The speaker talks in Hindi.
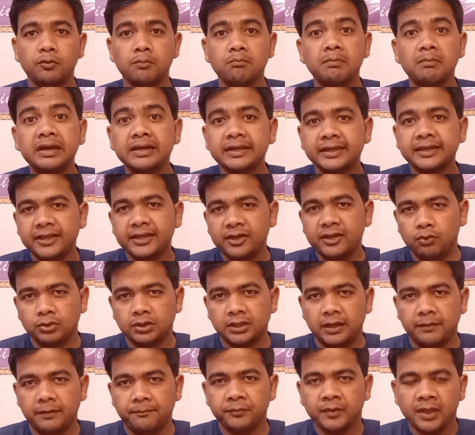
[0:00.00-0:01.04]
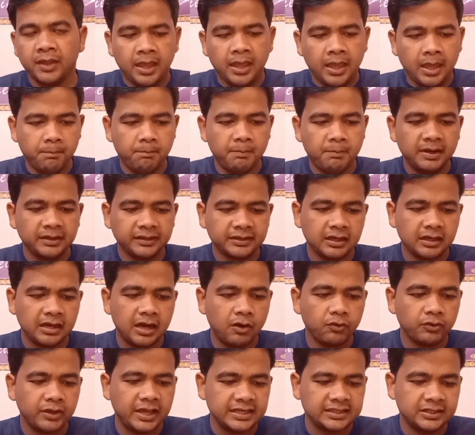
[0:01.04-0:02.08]
मन के होते हैं मन के
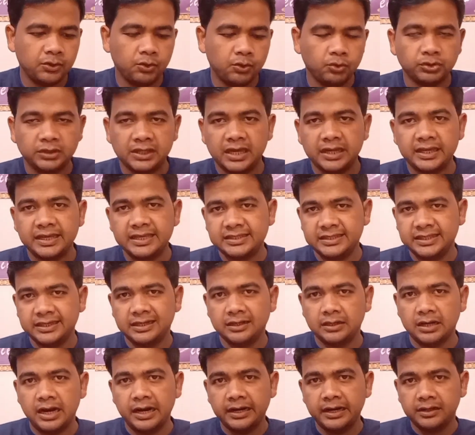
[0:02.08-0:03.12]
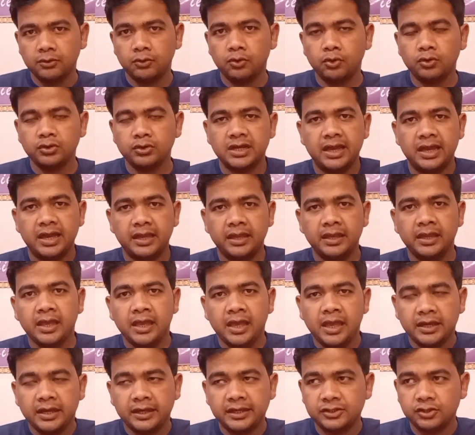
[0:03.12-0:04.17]
घाव कैसे होते हैं किसी का हट हो जाए
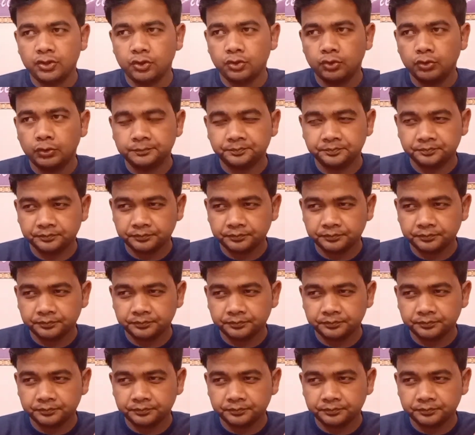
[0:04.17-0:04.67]
किसी को